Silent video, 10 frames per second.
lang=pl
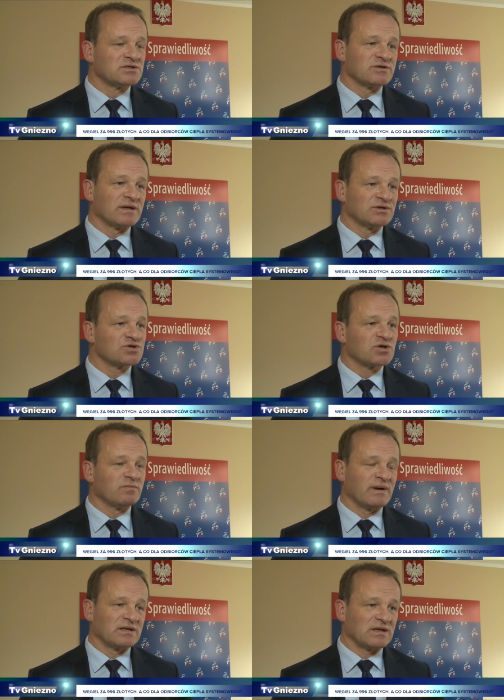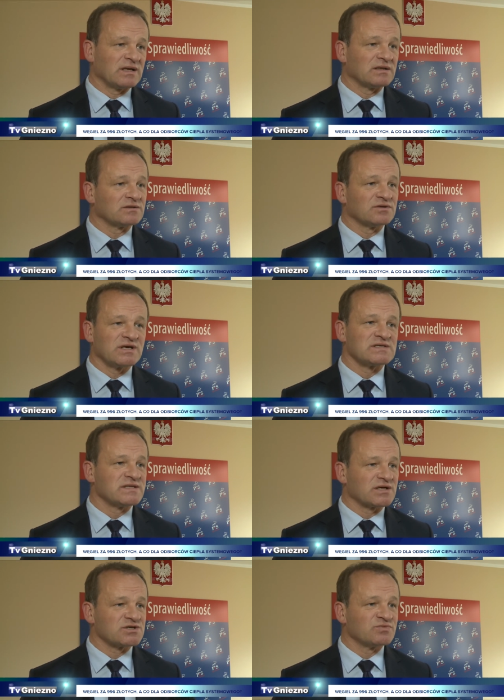działalność kopalń, ale to nie jest tak,